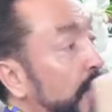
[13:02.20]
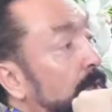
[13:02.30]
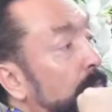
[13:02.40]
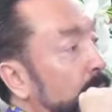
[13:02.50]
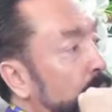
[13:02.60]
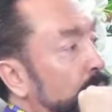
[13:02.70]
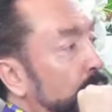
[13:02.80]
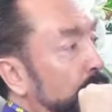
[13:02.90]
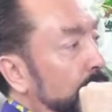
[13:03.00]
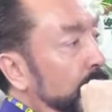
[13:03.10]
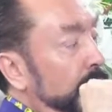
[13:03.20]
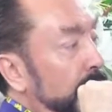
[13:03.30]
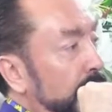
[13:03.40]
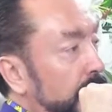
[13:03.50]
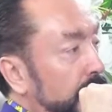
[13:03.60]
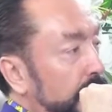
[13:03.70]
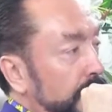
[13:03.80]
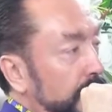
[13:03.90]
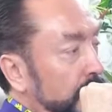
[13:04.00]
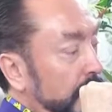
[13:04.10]
ahmak olur münafık.
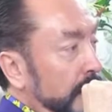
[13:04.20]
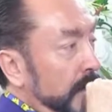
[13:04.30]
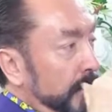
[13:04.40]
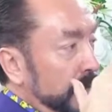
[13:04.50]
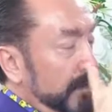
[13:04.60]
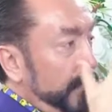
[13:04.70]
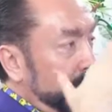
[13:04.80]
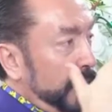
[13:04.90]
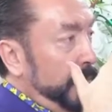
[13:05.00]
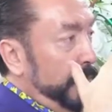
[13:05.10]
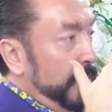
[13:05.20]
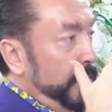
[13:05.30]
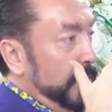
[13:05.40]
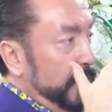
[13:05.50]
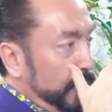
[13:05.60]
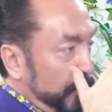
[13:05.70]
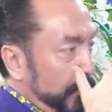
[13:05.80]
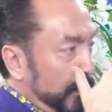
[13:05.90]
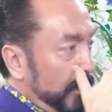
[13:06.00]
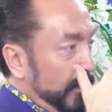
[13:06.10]
Mesela peygamberimiz
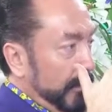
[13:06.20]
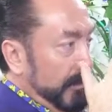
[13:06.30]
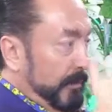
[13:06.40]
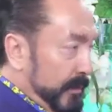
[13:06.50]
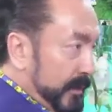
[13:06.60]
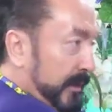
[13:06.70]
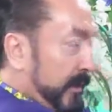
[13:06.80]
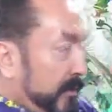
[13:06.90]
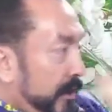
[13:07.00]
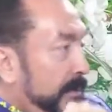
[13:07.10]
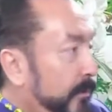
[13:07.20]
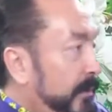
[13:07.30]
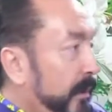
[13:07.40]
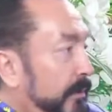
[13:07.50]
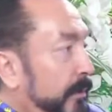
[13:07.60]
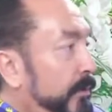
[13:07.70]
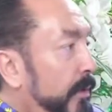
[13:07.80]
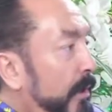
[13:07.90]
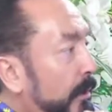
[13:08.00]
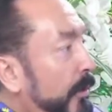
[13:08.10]
diyorum ya, mesela geril çekilme taktiği yapıyor,
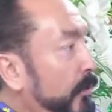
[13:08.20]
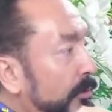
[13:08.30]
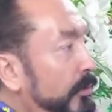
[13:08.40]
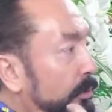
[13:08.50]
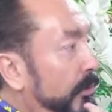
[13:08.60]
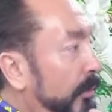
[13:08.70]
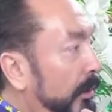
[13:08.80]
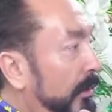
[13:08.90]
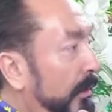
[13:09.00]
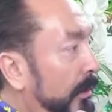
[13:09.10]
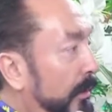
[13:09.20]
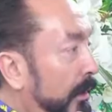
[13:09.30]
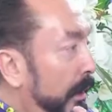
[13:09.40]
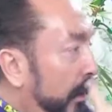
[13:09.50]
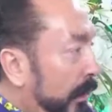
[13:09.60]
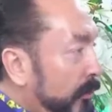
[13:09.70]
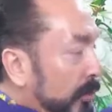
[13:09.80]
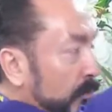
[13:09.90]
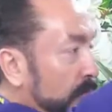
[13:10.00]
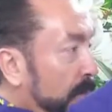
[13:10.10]
ahmak onu yiyor. Aha diyor
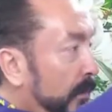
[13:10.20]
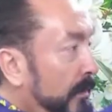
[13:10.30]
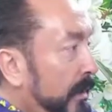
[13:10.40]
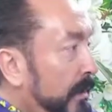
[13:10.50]
Müslümanlar